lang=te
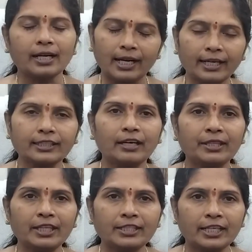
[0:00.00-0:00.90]
కలెక్టర్
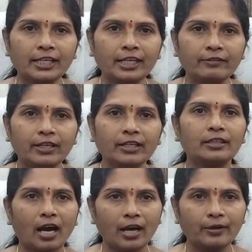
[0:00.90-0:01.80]
మీద జరిగినటువంటి
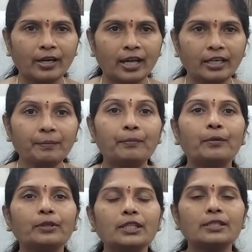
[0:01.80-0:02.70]
దారుణాన్ని
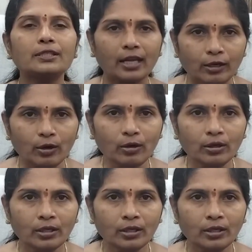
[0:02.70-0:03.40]
పూర్తి స్థాయిలో